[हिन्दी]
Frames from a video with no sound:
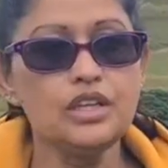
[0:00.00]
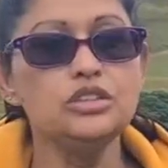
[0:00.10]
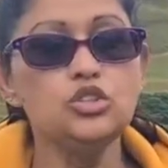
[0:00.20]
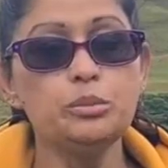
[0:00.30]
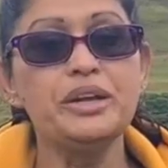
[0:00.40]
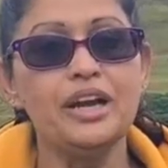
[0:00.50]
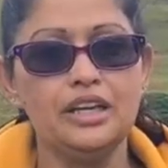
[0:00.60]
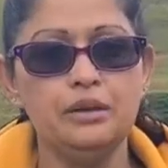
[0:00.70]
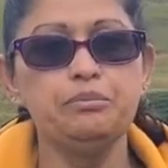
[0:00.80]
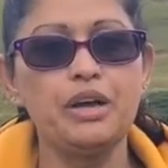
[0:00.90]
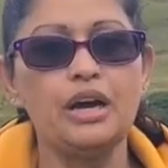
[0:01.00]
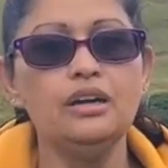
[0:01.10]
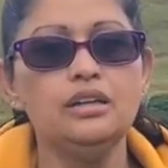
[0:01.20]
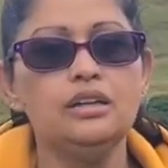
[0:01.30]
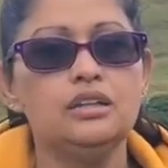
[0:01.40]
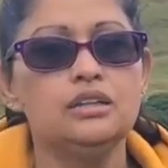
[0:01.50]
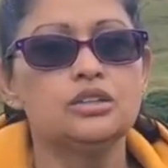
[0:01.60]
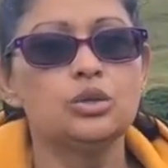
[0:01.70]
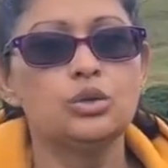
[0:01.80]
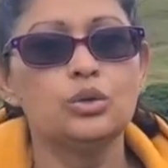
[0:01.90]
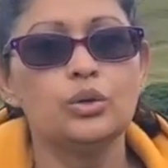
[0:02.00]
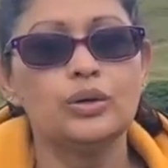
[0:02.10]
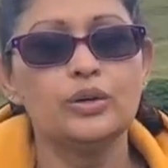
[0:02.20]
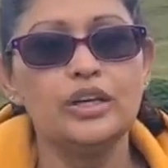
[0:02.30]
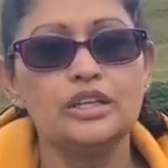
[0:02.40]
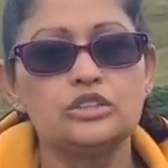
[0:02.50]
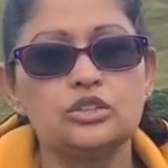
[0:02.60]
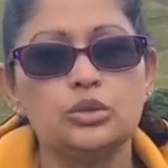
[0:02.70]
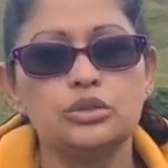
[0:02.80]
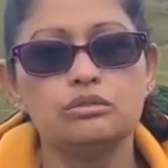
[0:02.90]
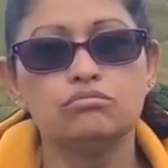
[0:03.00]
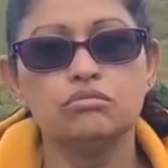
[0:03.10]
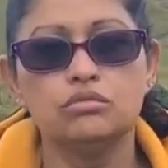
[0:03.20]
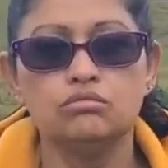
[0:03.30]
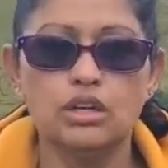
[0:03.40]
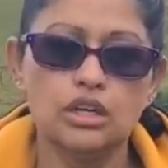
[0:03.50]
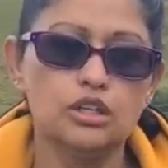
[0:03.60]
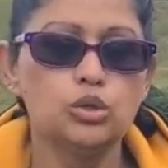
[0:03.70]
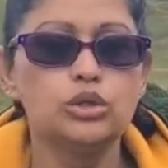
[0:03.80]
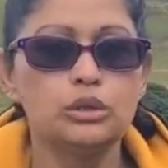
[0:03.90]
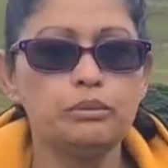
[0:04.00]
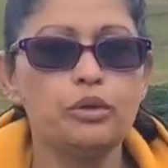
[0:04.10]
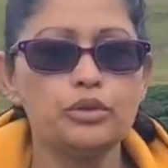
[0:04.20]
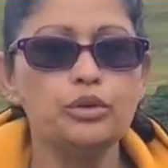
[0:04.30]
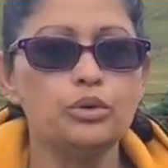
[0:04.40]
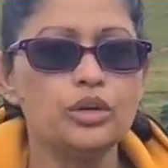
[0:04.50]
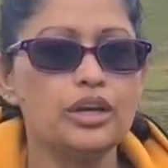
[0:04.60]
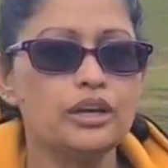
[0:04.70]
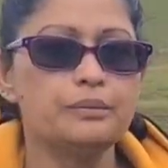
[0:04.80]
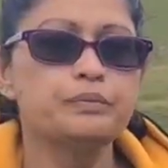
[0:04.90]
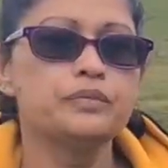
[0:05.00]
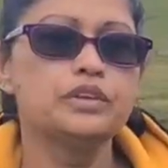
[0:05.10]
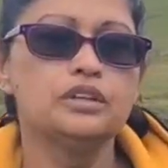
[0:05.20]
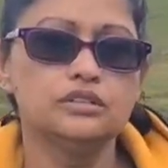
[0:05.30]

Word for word: जो मेरा एम था तो एक स्टोन मेरे ख्याल दो तीन पाउंड तो हो गए हैं या